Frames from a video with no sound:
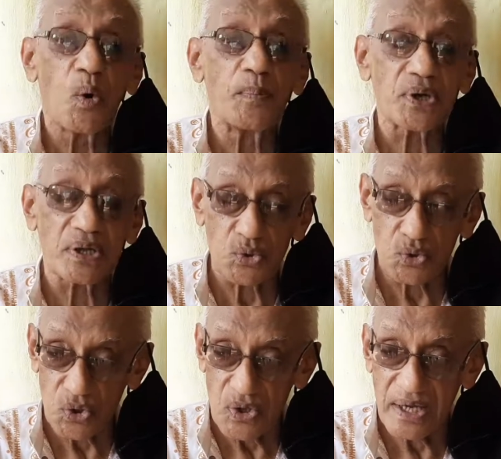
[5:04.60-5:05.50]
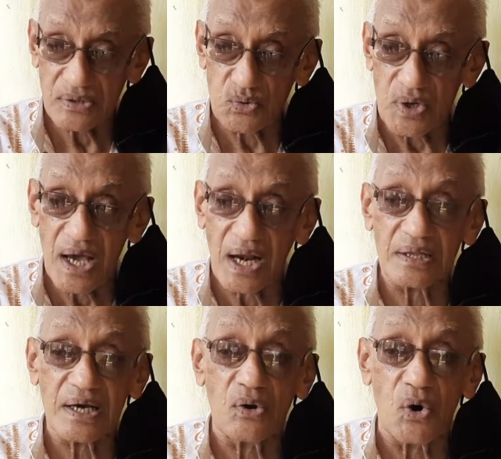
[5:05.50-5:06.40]
ওপরে দোতলায় তুলে
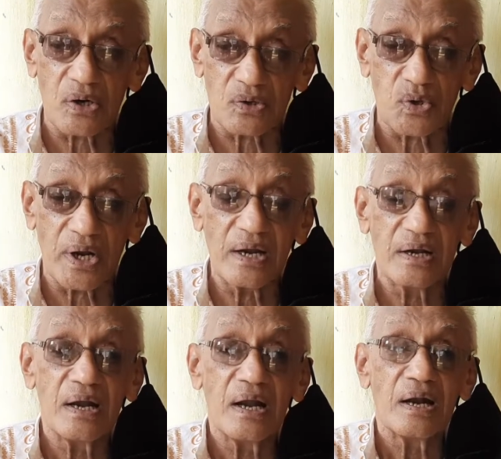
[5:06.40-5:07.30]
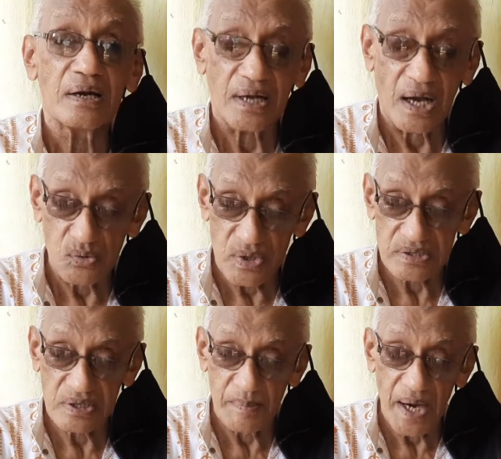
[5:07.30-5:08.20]
আলাদা ঘর করে ঠাকুরের
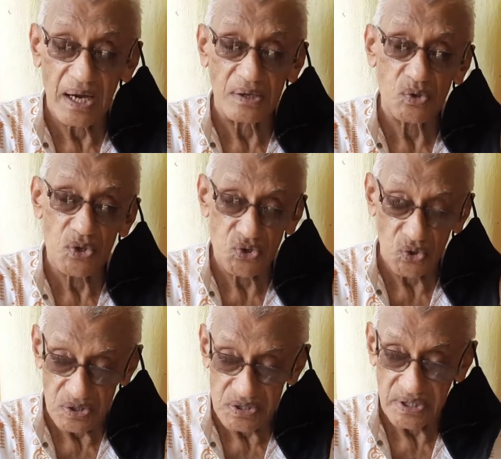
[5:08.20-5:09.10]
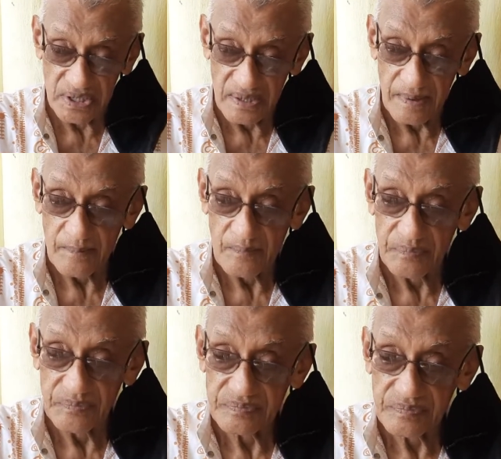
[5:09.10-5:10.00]
সেবা এখনও চলছে
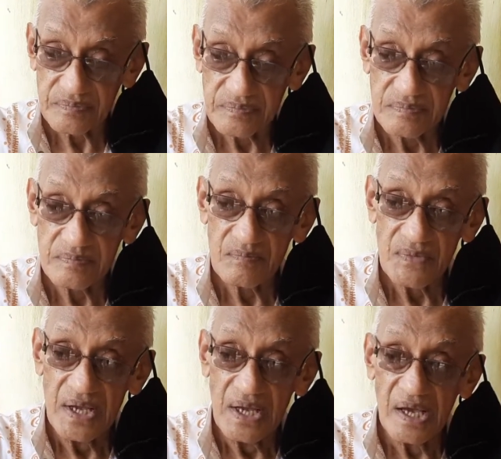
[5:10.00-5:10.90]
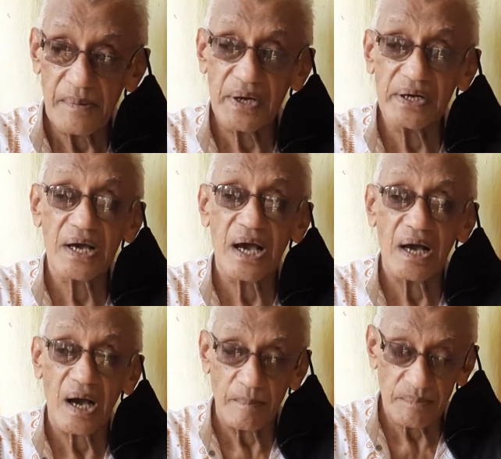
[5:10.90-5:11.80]
আচ্ছা এবং এটা
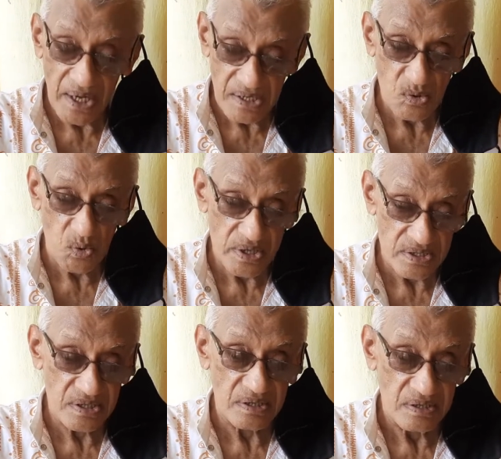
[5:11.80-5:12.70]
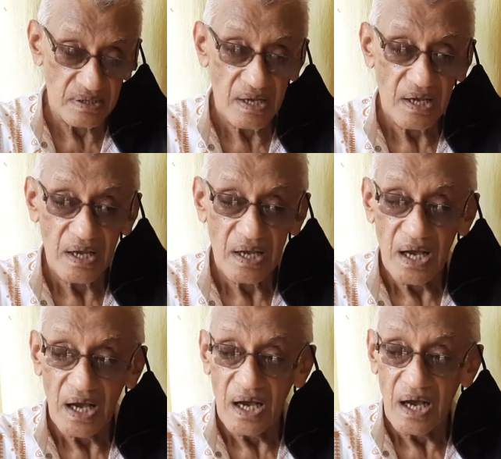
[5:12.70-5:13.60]
আমরাই করেছি
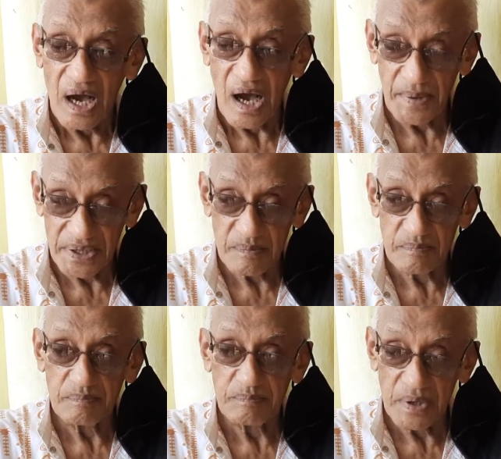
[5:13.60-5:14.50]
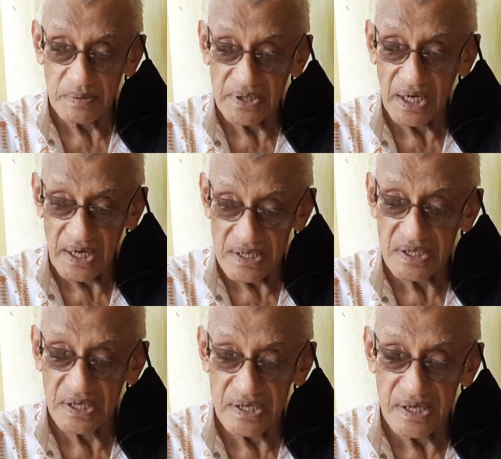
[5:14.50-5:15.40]
আমাদের
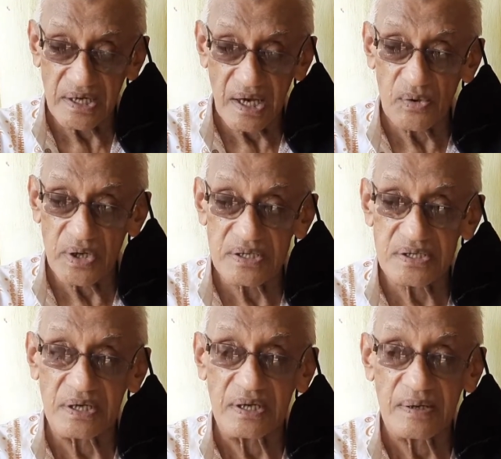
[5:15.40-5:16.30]
জেনারেশনেই এটা হয়েছে